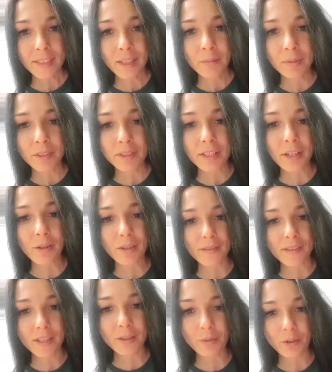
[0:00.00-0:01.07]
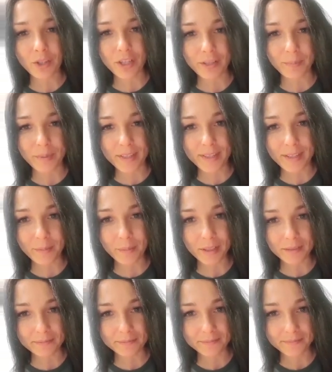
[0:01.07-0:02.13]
Благодарю от всей души, спасибо.